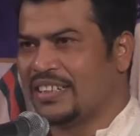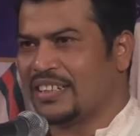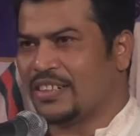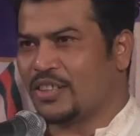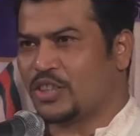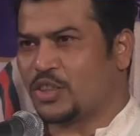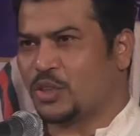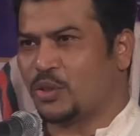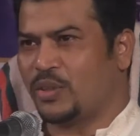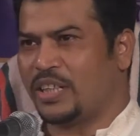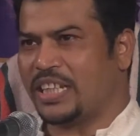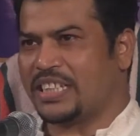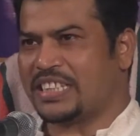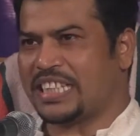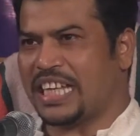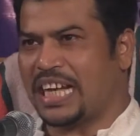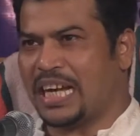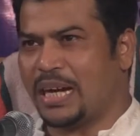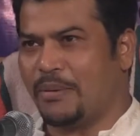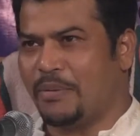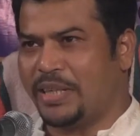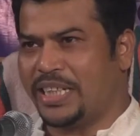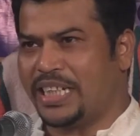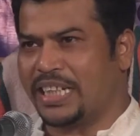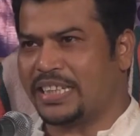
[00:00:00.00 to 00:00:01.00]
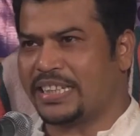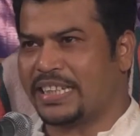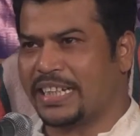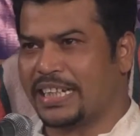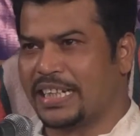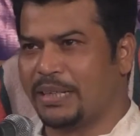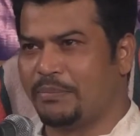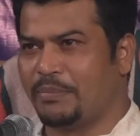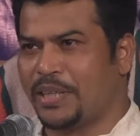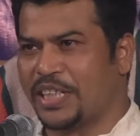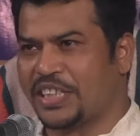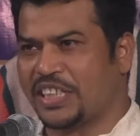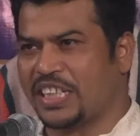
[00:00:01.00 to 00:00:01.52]
রসুলের সাহাবিদের থেকে
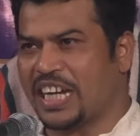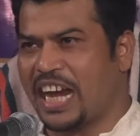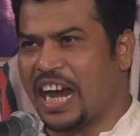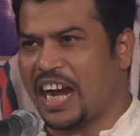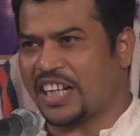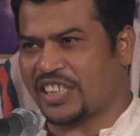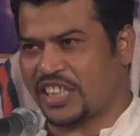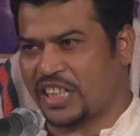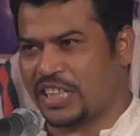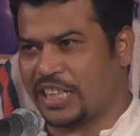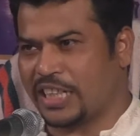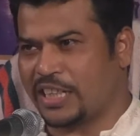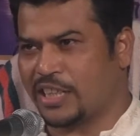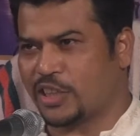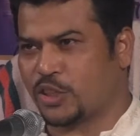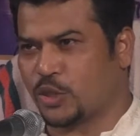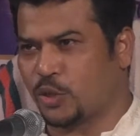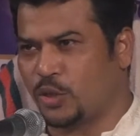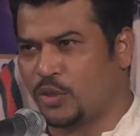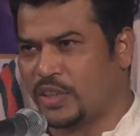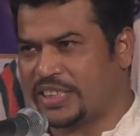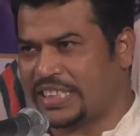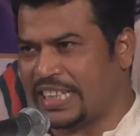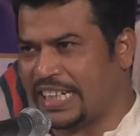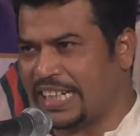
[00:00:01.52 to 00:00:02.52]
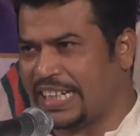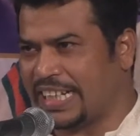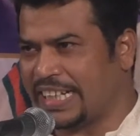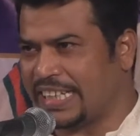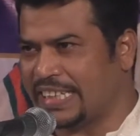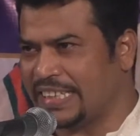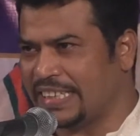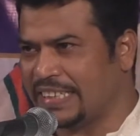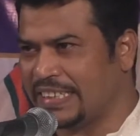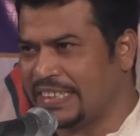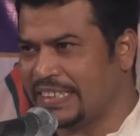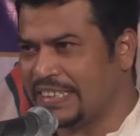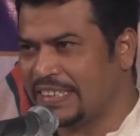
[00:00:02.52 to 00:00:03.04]
বেশি আশেকের রসুল হয়েছেন
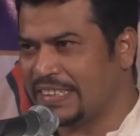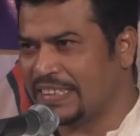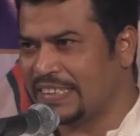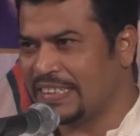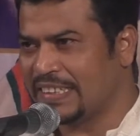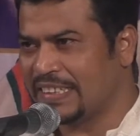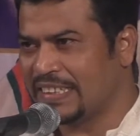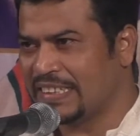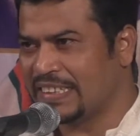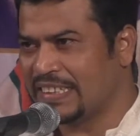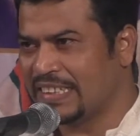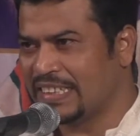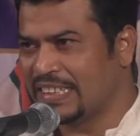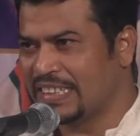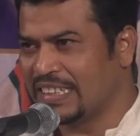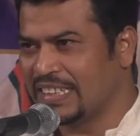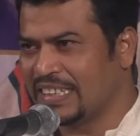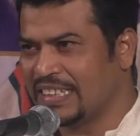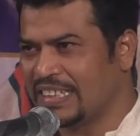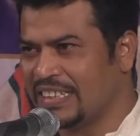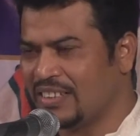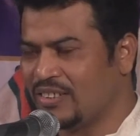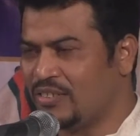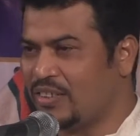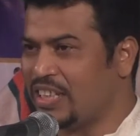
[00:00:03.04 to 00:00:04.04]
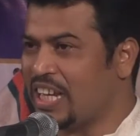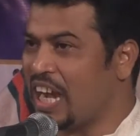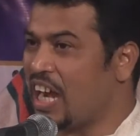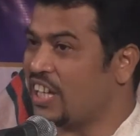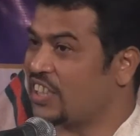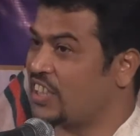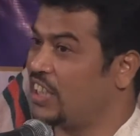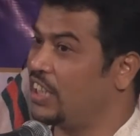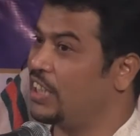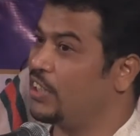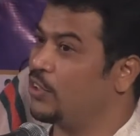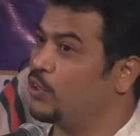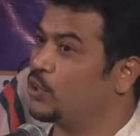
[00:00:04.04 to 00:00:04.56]
নাকি ওই
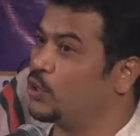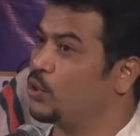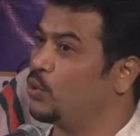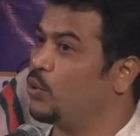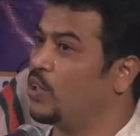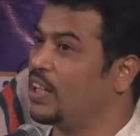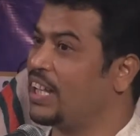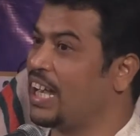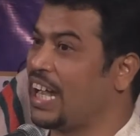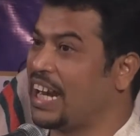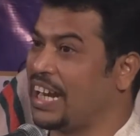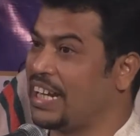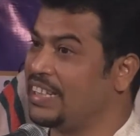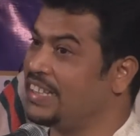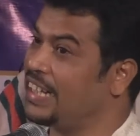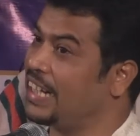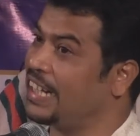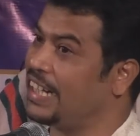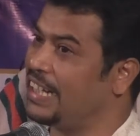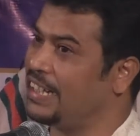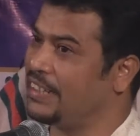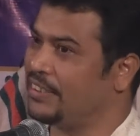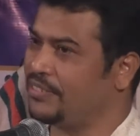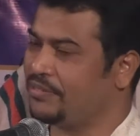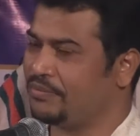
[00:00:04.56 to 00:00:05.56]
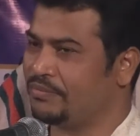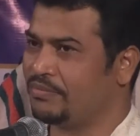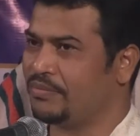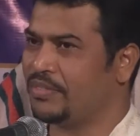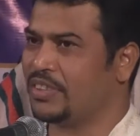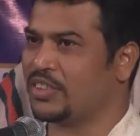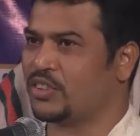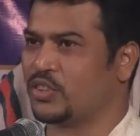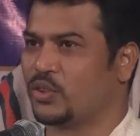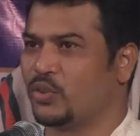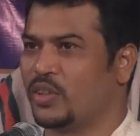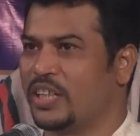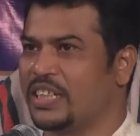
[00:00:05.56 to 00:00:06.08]
আশেকের রসুল কারা দেখেন
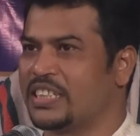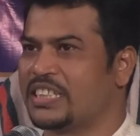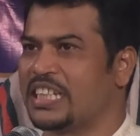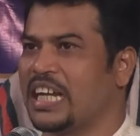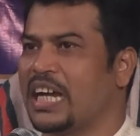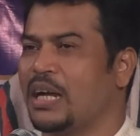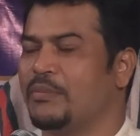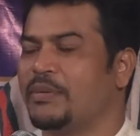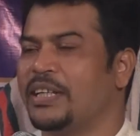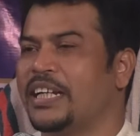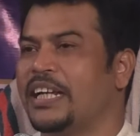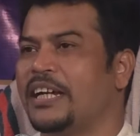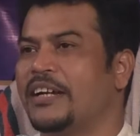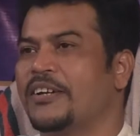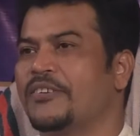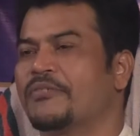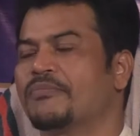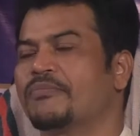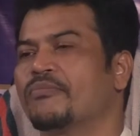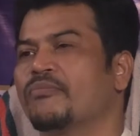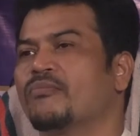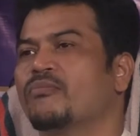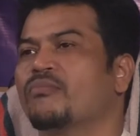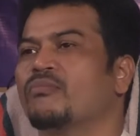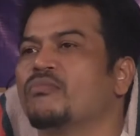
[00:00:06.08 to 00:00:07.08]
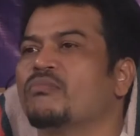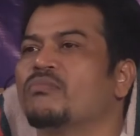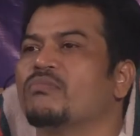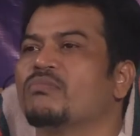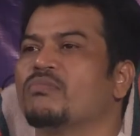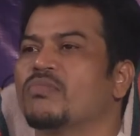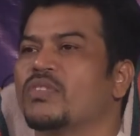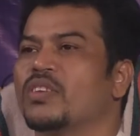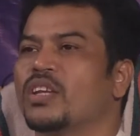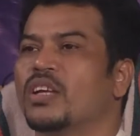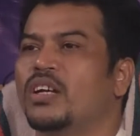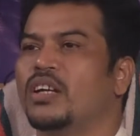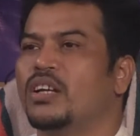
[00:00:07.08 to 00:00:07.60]
রসুলের সাহাবিরা
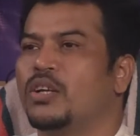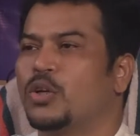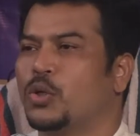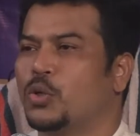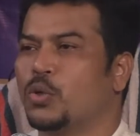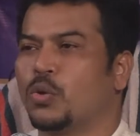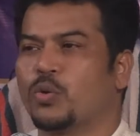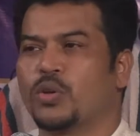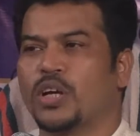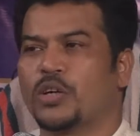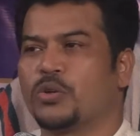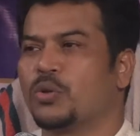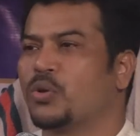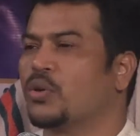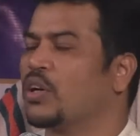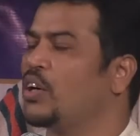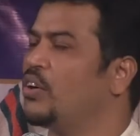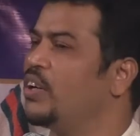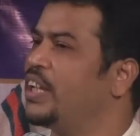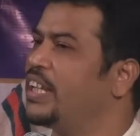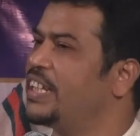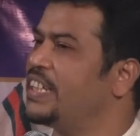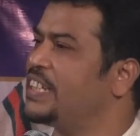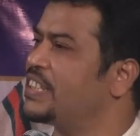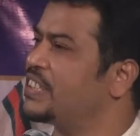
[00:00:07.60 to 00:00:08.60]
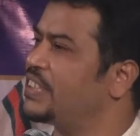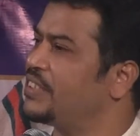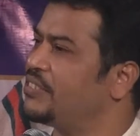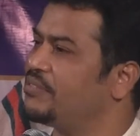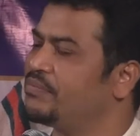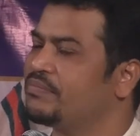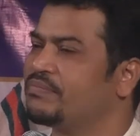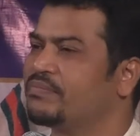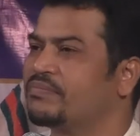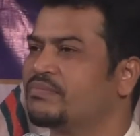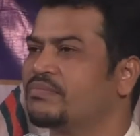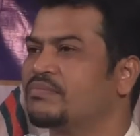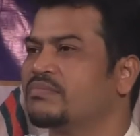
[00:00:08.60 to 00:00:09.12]
টুকরা টুকরা হয়ে গিয়েছেন
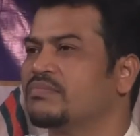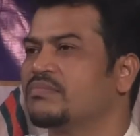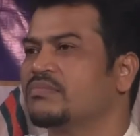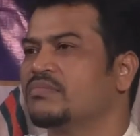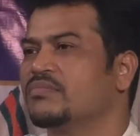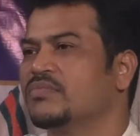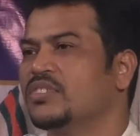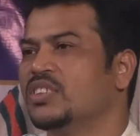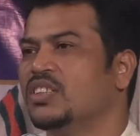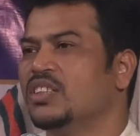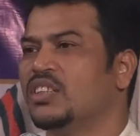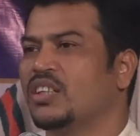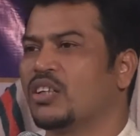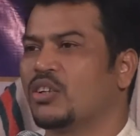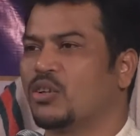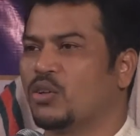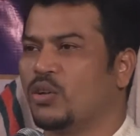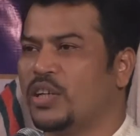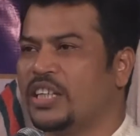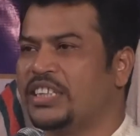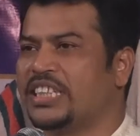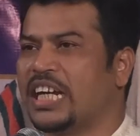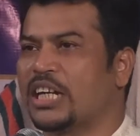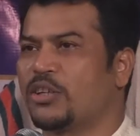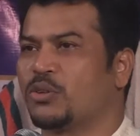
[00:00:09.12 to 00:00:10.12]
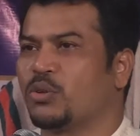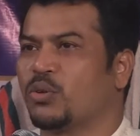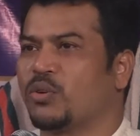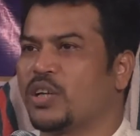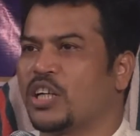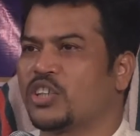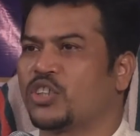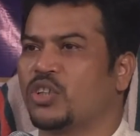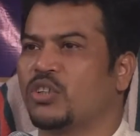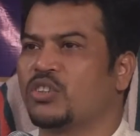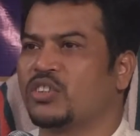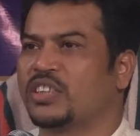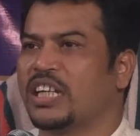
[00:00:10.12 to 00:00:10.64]
কলিজার টুকরা
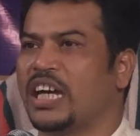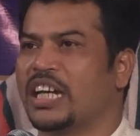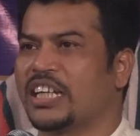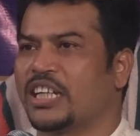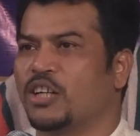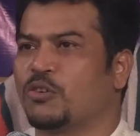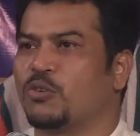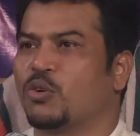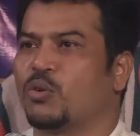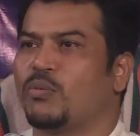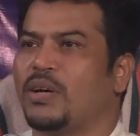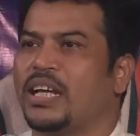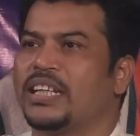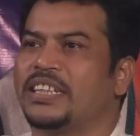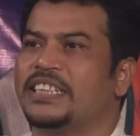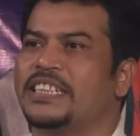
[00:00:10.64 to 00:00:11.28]
সন্তানকে কোরবান